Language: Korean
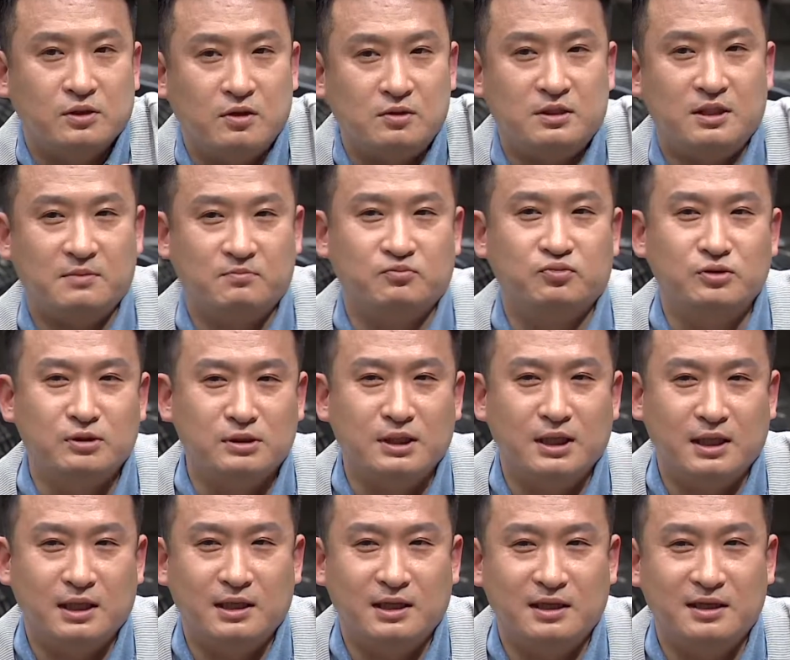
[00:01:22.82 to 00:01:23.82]
설사
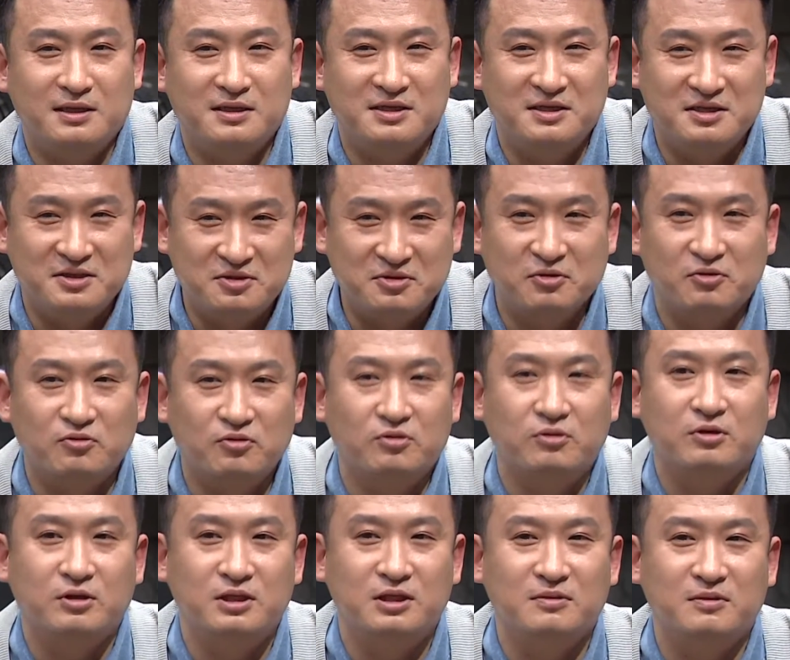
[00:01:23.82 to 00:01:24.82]
문제가 있어도
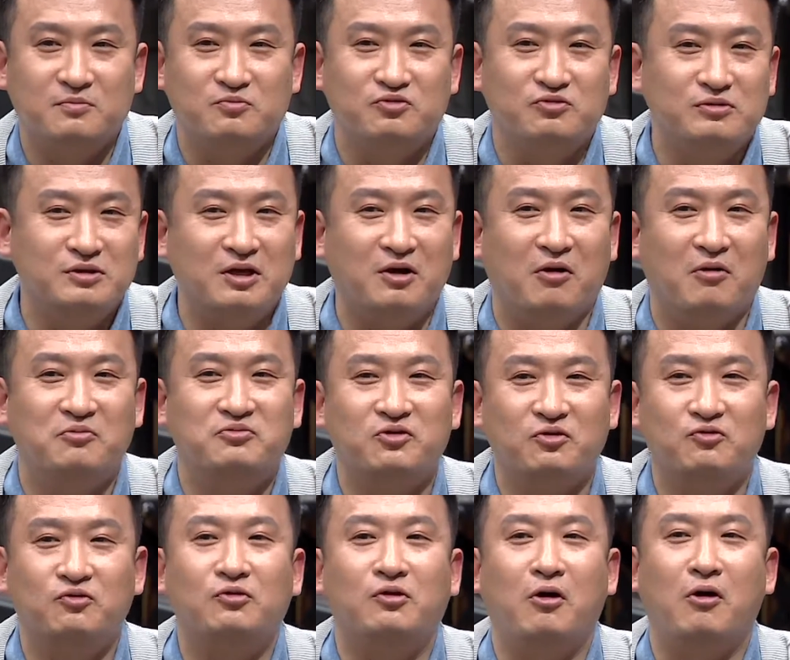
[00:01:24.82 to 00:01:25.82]
그렇지만 문제
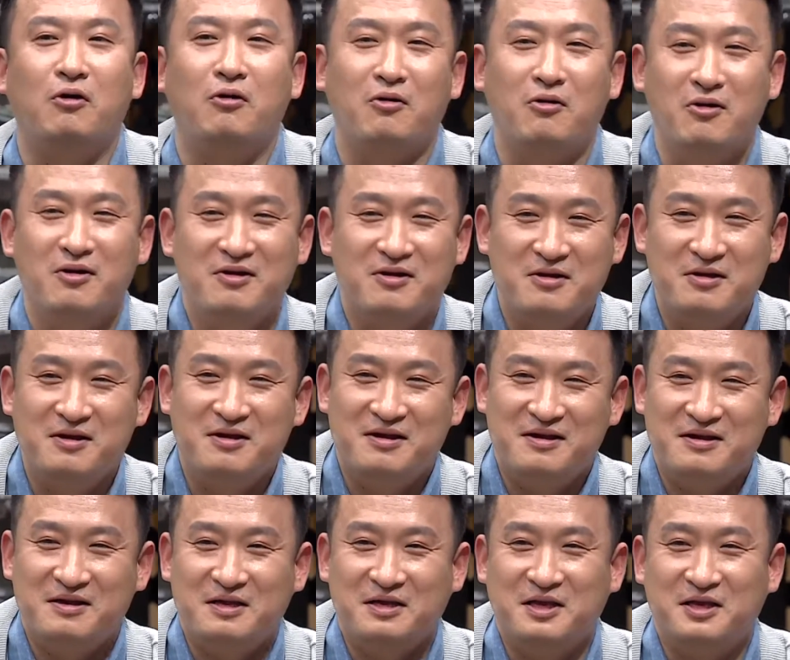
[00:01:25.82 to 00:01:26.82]
없어도 더
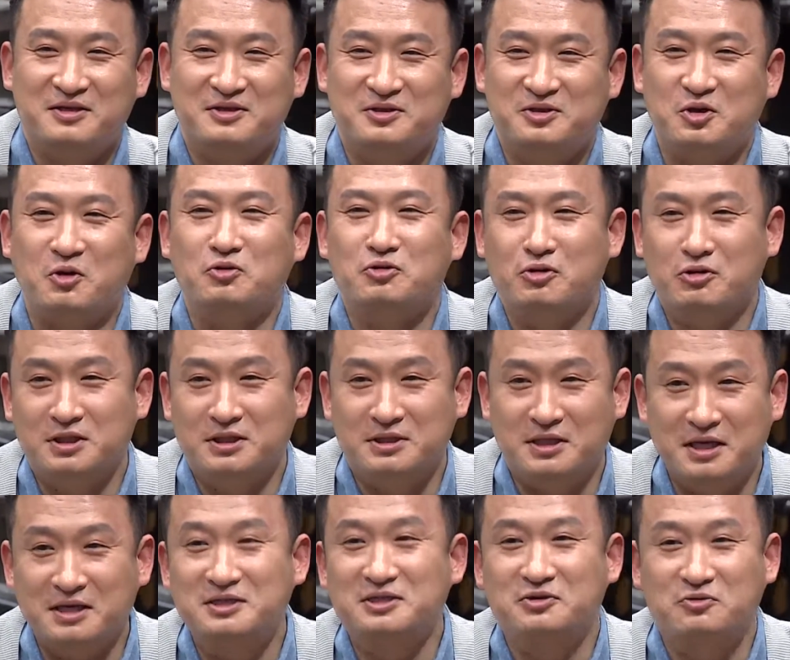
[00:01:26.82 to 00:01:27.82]
이렇게 정력이
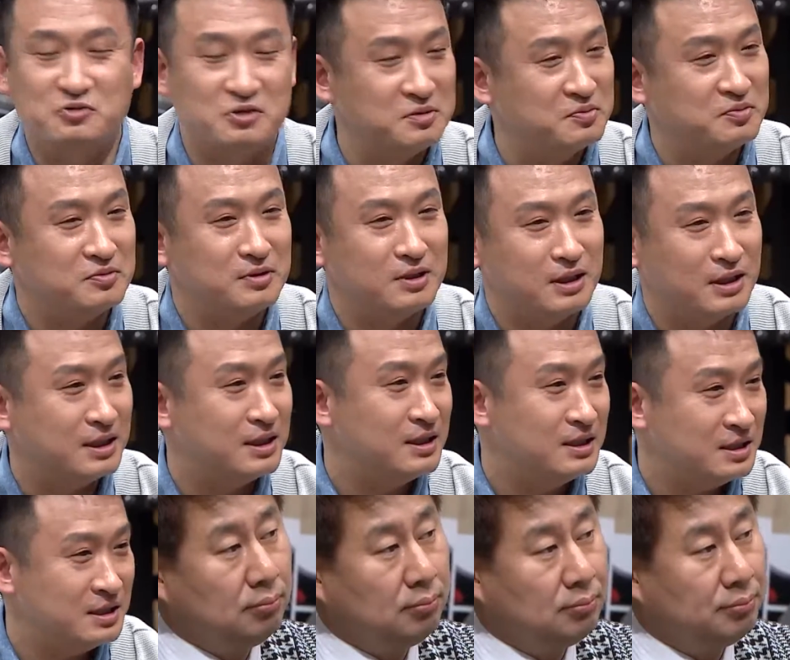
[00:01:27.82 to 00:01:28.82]
세지고 싶은 게
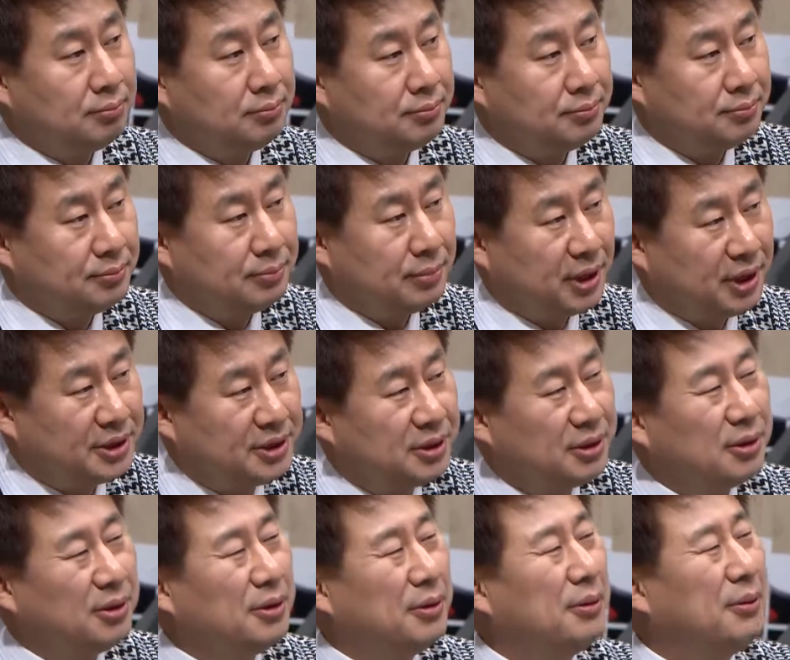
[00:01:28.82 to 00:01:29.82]
남성들의 맞아요.
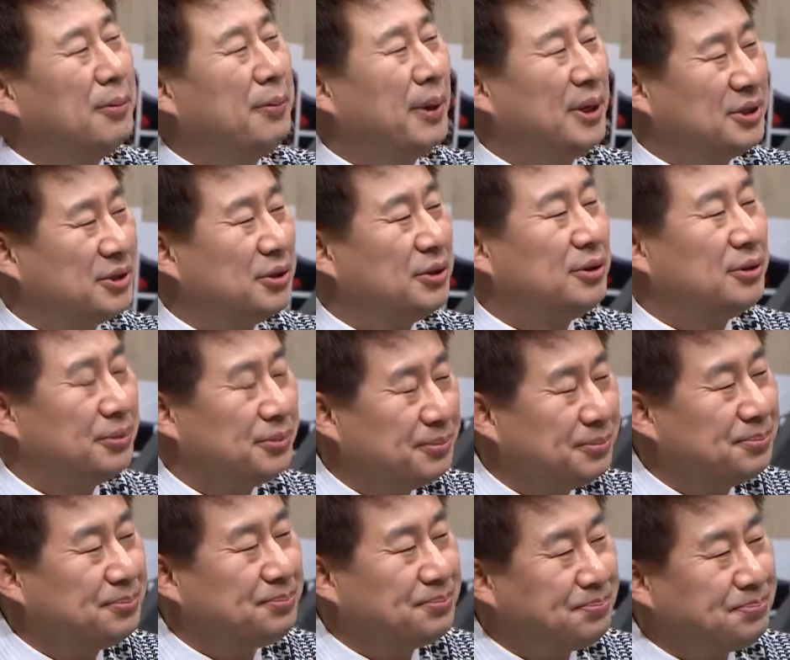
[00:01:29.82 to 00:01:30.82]
욕망이다 보니까 맞아요.
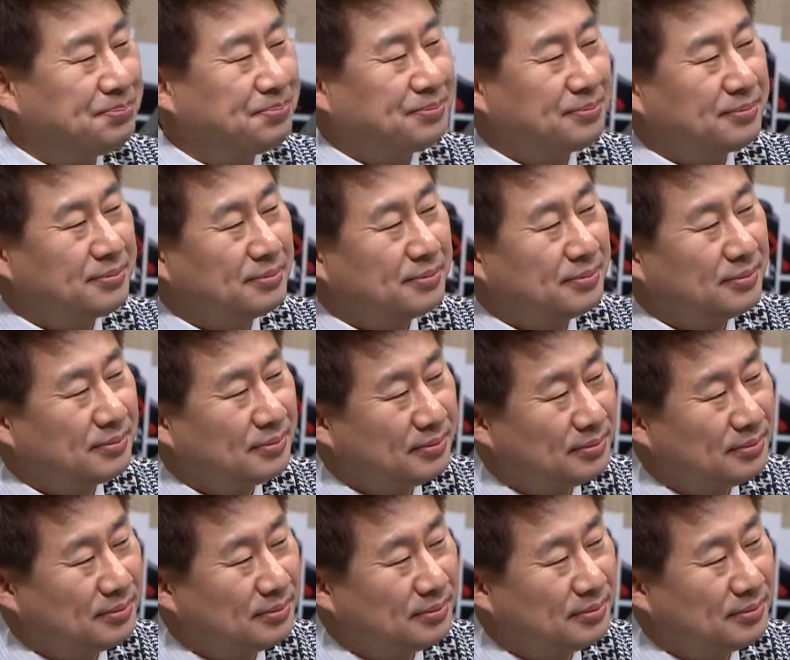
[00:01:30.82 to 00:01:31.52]
평소에 이